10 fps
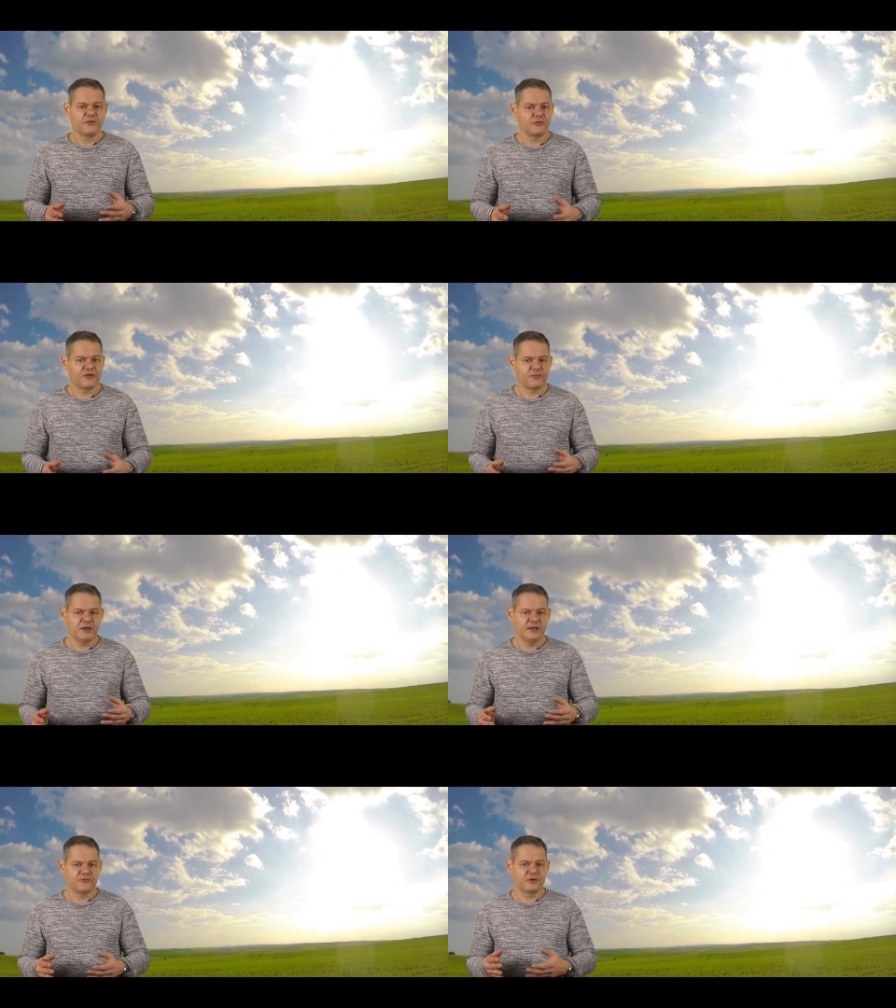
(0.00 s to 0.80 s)
sodass
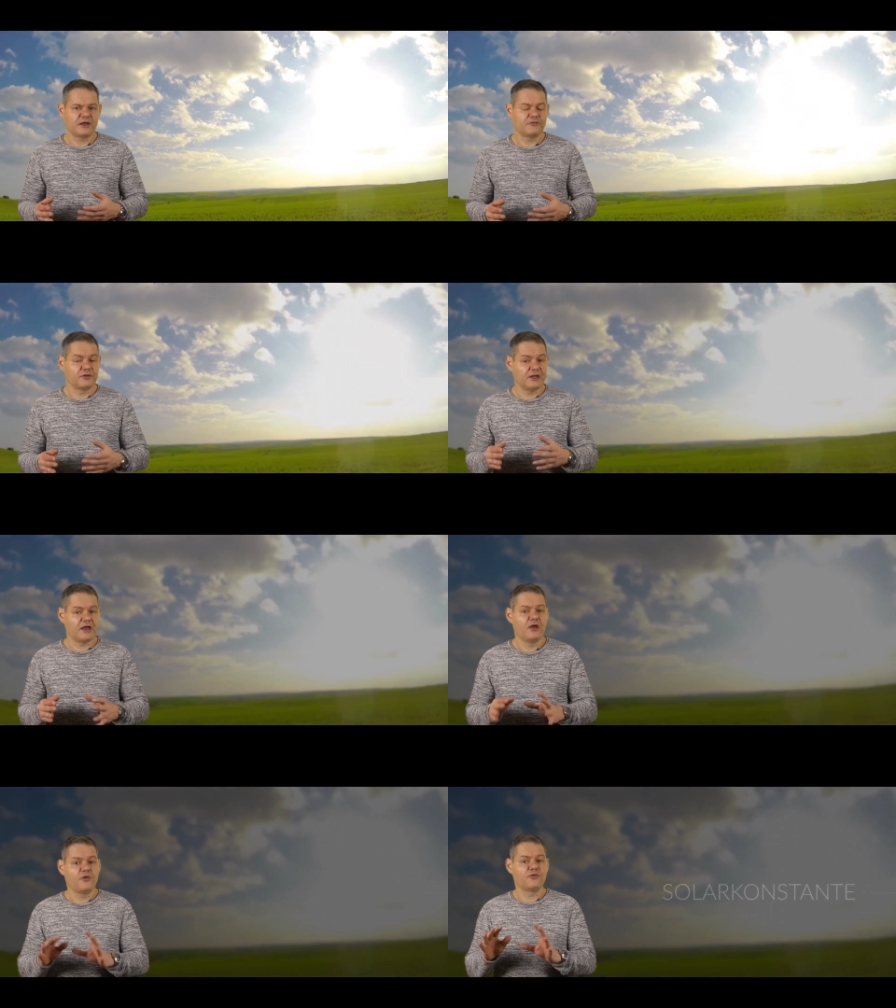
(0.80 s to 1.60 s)
man hier sogar von
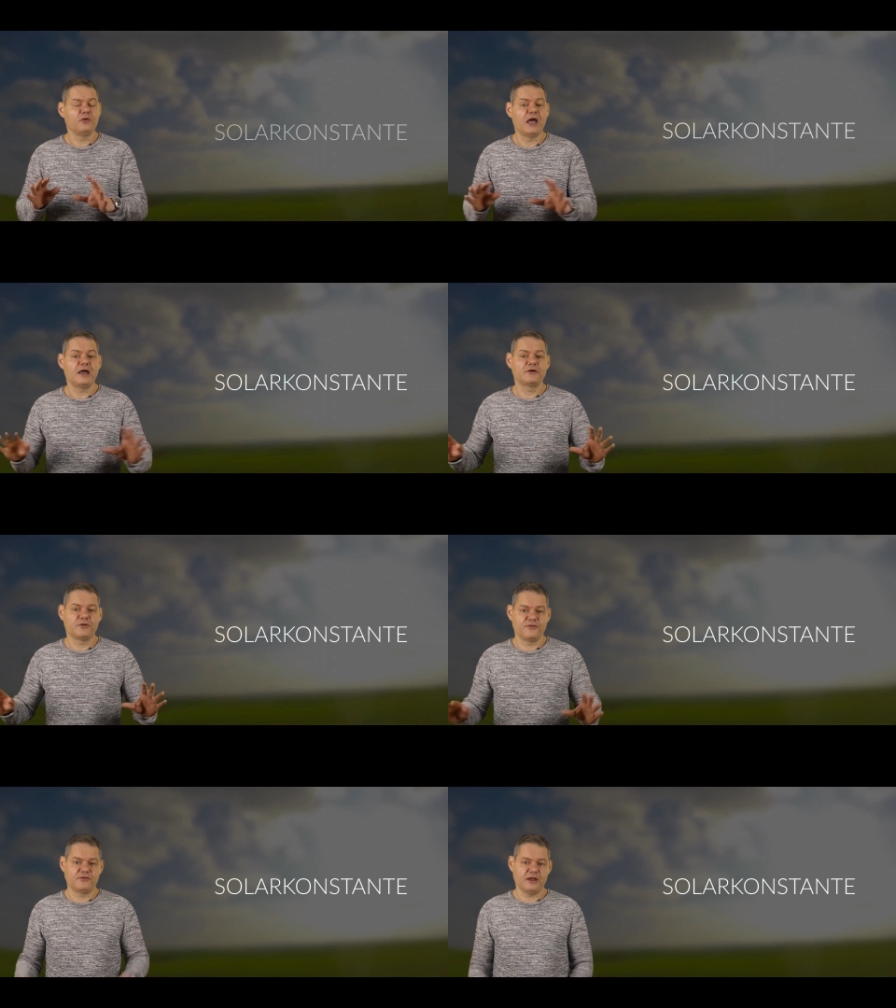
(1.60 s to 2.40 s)
der
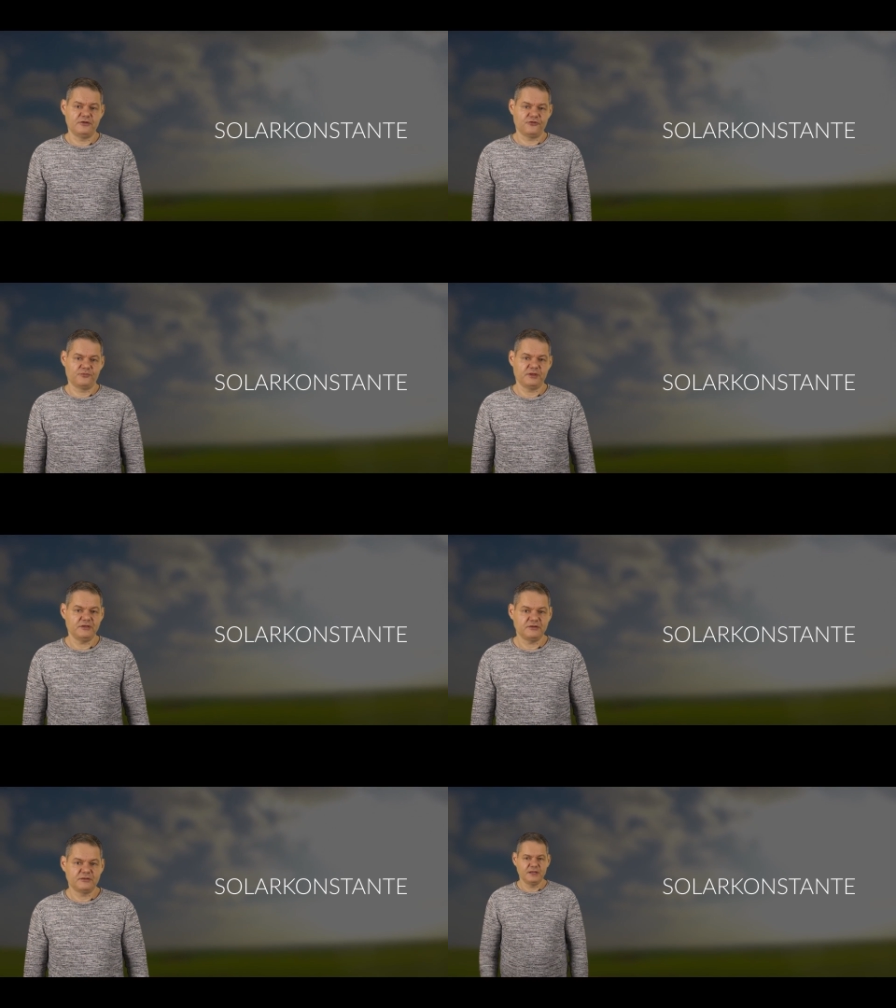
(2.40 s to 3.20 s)
Solarkonstante spricht.